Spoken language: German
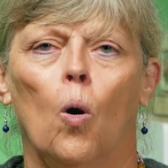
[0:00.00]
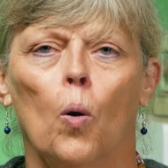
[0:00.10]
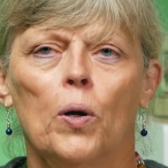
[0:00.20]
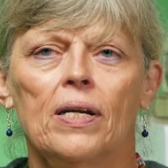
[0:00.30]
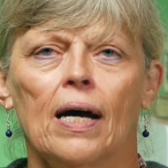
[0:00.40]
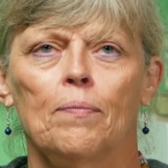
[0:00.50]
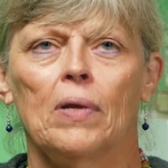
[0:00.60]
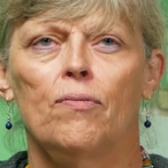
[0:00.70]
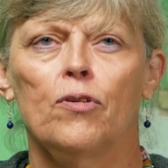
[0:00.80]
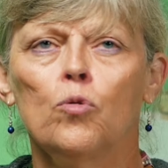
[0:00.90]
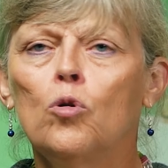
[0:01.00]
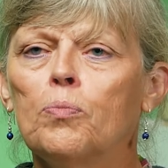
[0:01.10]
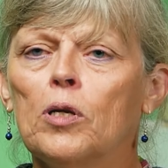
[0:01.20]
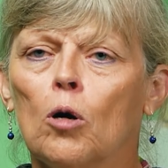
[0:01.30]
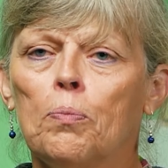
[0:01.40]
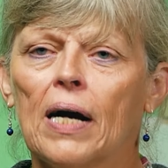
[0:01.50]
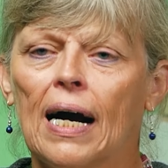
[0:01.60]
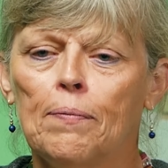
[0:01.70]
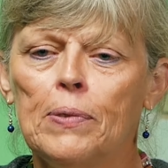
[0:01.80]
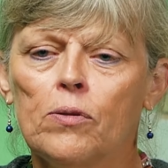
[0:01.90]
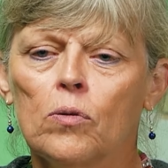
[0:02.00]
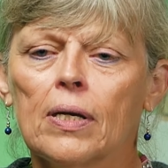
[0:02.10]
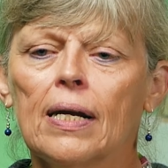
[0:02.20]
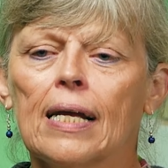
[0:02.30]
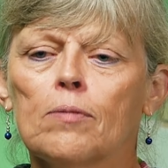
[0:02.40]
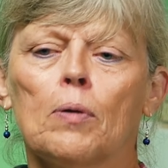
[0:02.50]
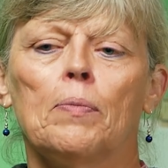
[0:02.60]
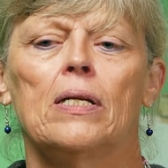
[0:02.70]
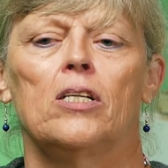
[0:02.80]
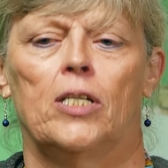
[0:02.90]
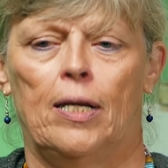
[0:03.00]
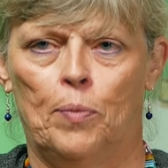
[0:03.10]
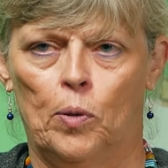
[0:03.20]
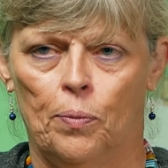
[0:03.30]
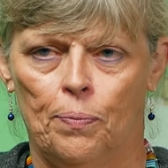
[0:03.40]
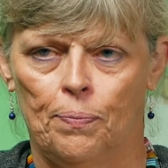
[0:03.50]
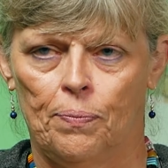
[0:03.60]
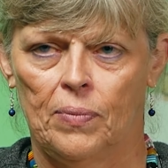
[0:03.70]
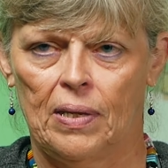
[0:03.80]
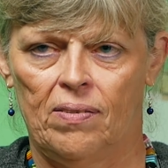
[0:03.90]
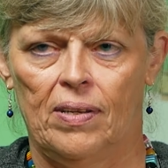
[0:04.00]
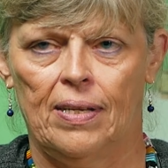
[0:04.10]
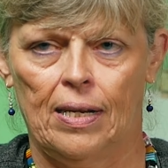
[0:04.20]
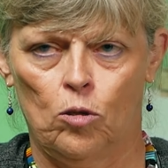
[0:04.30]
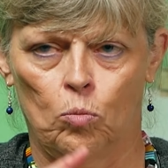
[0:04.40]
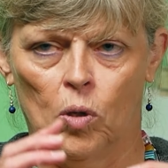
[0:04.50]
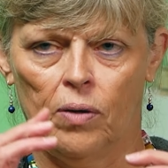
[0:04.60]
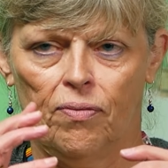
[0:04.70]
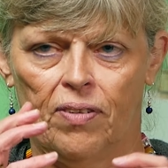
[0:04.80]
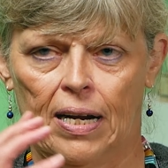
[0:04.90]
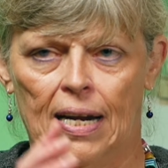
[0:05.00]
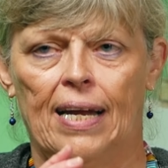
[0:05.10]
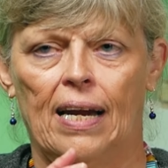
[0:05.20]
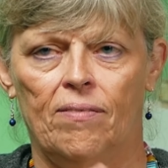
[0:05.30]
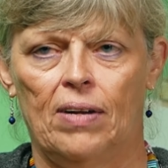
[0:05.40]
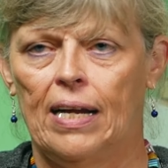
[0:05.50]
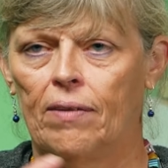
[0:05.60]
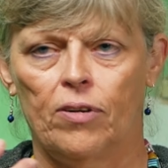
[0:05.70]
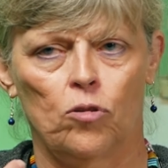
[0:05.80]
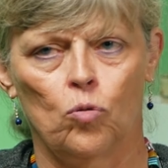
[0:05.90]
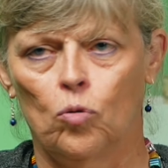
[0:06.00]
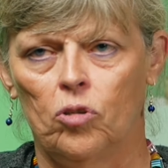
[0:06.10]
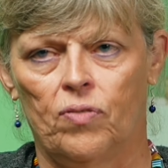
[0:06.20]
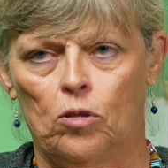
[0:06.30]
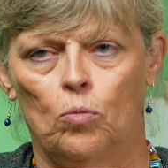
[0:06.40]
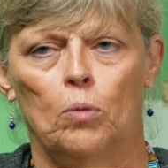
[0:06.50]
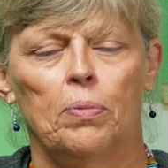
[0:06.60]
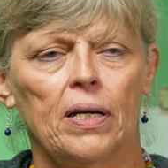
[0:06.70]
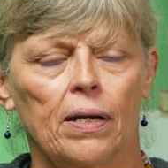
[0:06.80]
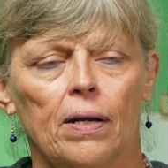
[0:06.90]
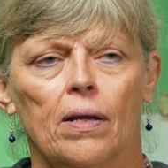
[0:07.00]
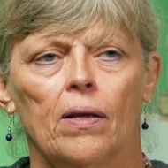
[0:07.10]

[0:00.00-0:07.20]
und haben dann versucht, mich operabel zu kriegen, erstmal mit Chemo, dass sich der Tumor verkleinert, weil der einfach zu groß war zum Operieren.